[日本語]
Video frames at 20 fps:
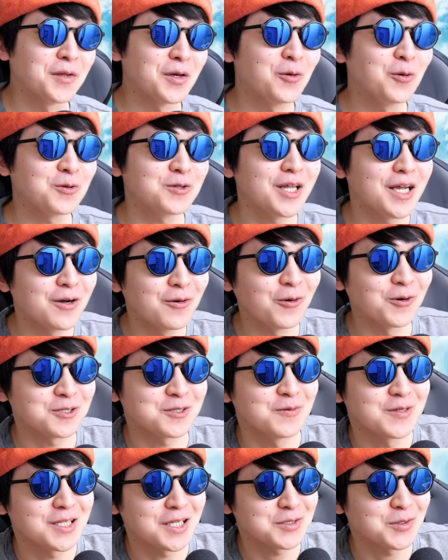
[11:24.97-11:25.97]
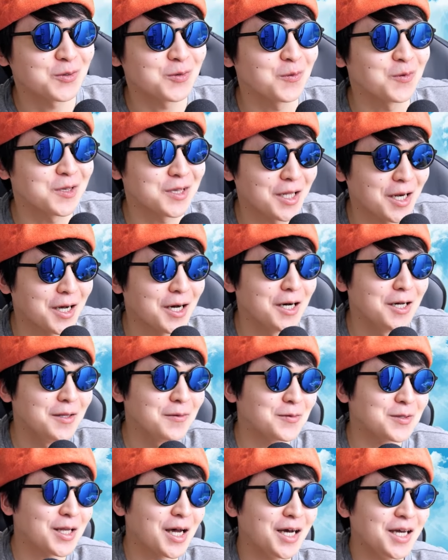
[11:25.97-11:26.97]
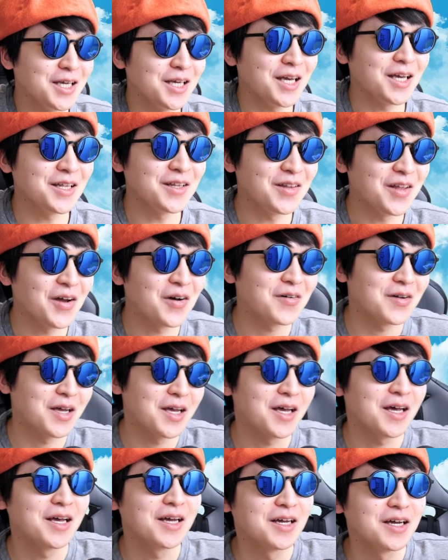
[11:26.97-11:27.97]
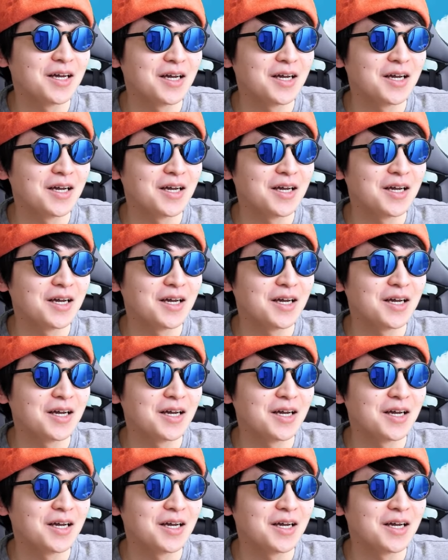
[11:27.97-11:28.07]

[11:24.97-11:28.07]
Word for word: ゴールデンコース目指そうと思ったら大変だよね。